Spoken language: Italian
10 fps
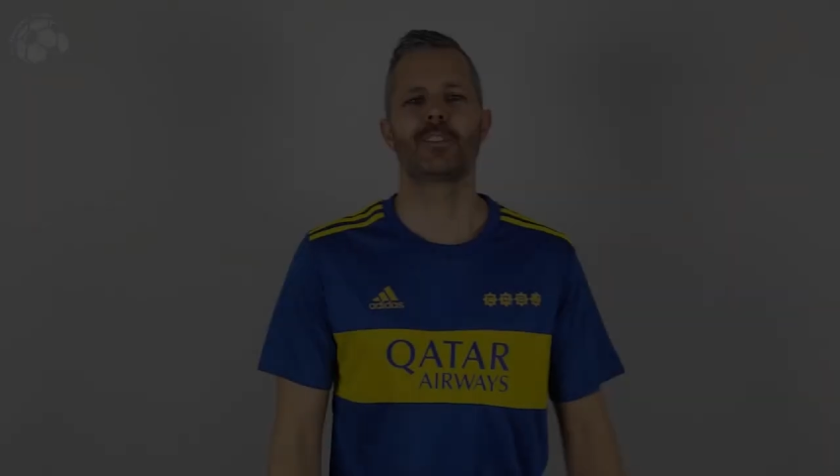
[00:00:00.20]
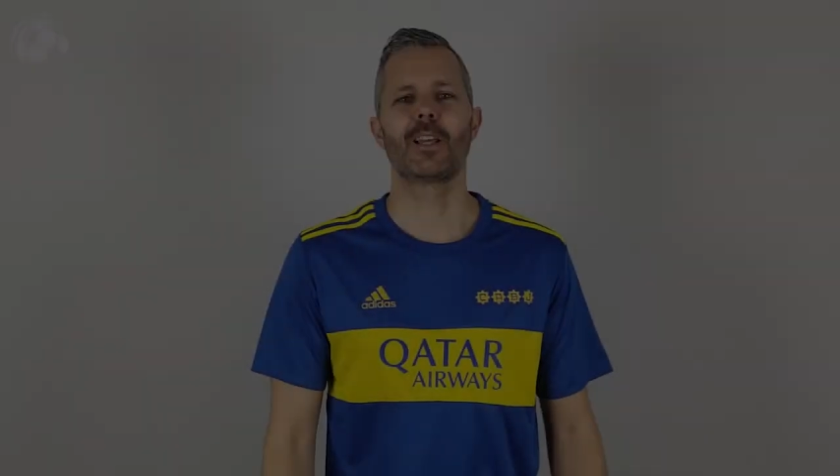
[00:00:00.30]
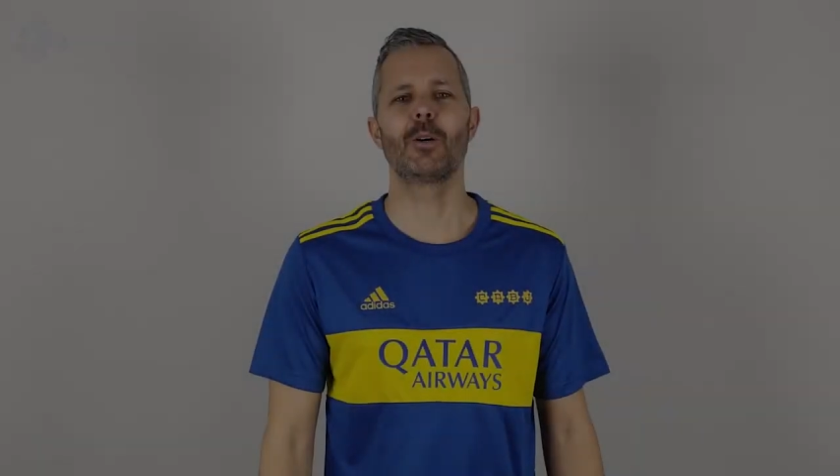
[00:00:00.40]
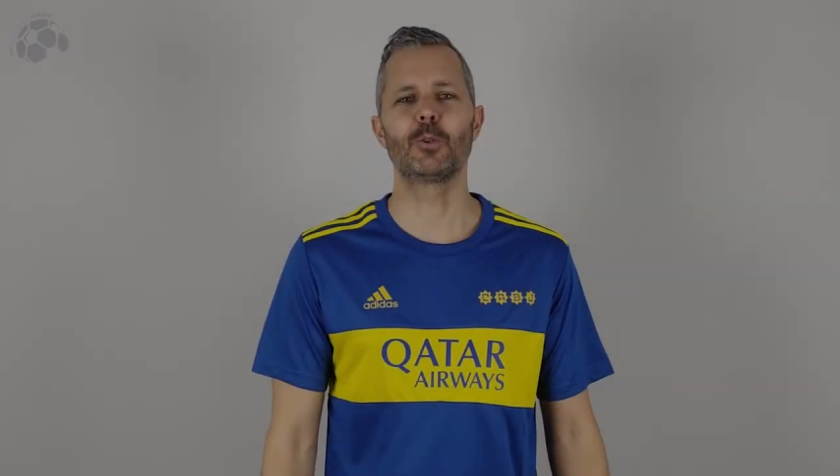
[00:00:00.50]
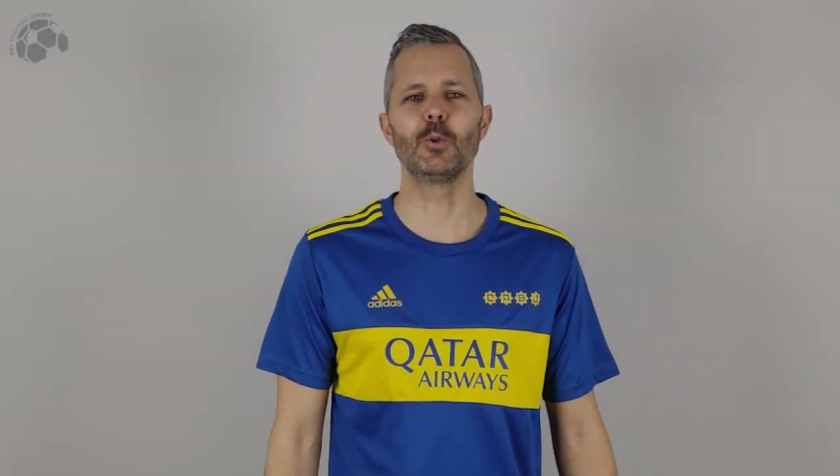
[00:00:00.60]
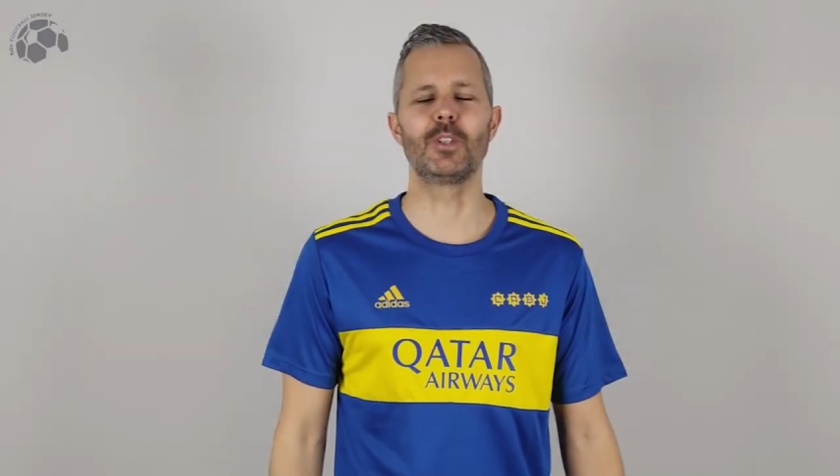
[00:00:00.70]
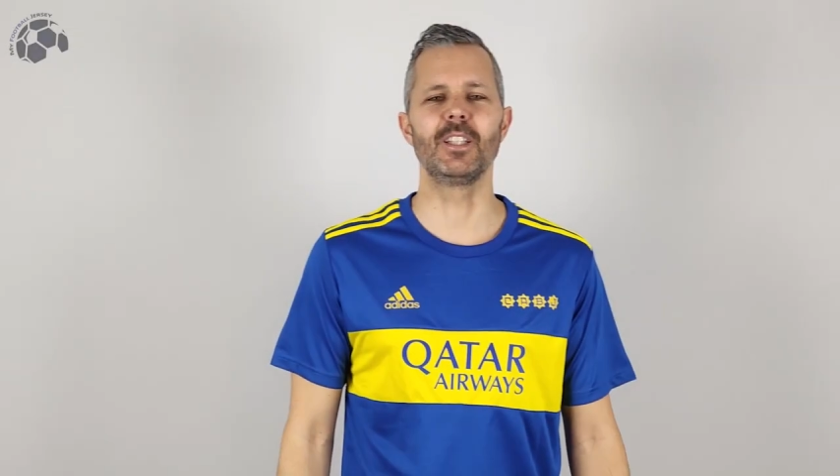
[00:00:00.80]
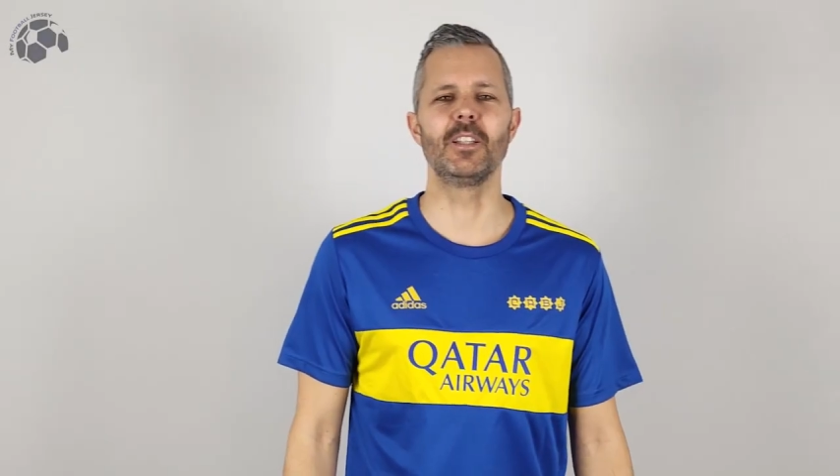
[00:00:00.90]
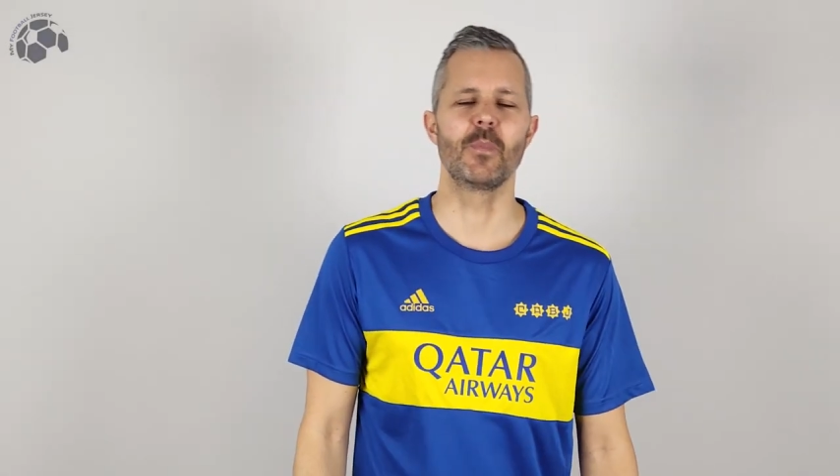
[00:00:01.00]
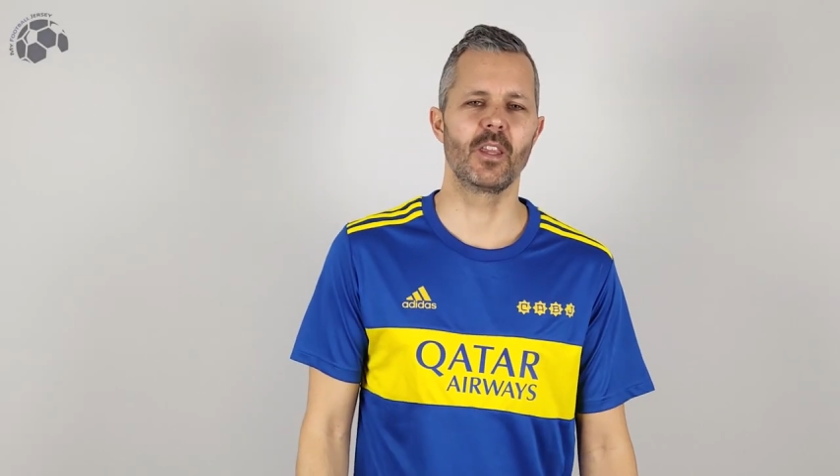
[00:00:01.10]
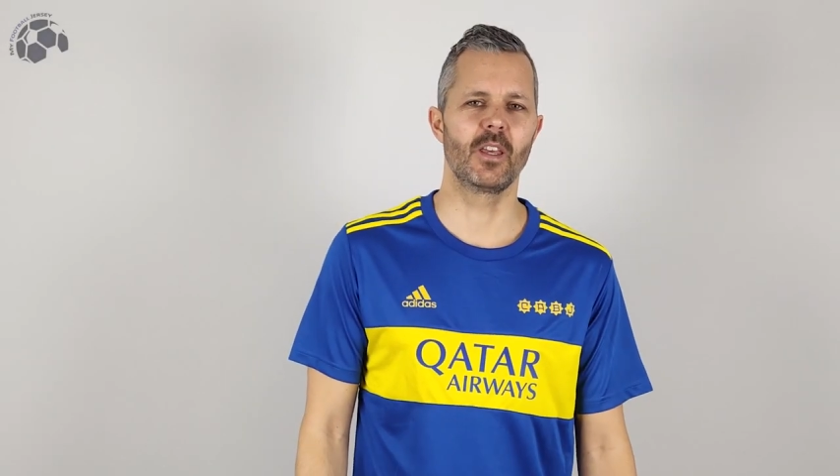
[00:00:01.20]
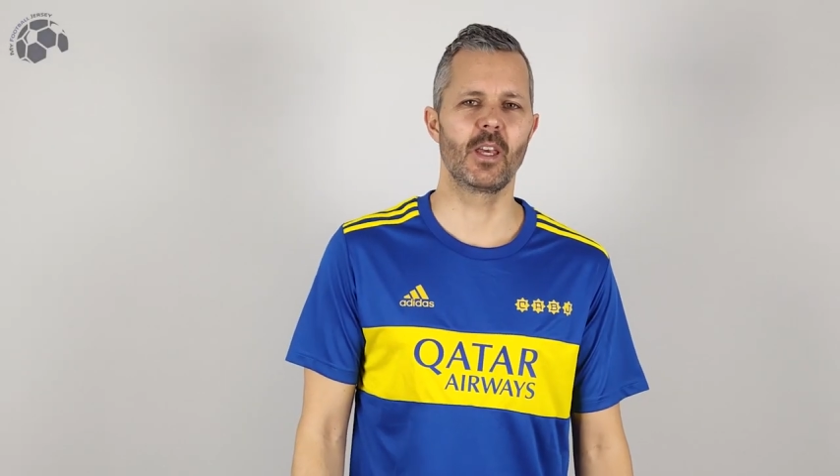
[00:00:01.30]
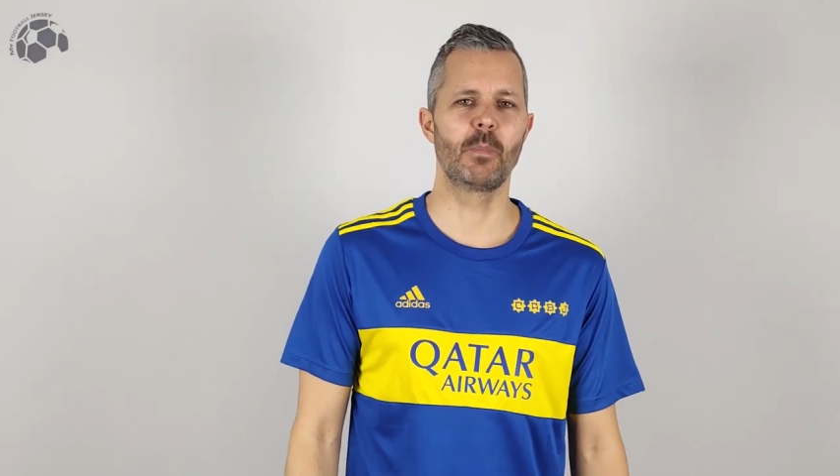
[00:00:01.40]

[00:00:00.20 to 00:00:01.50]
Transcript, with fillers: Ciao a tutti e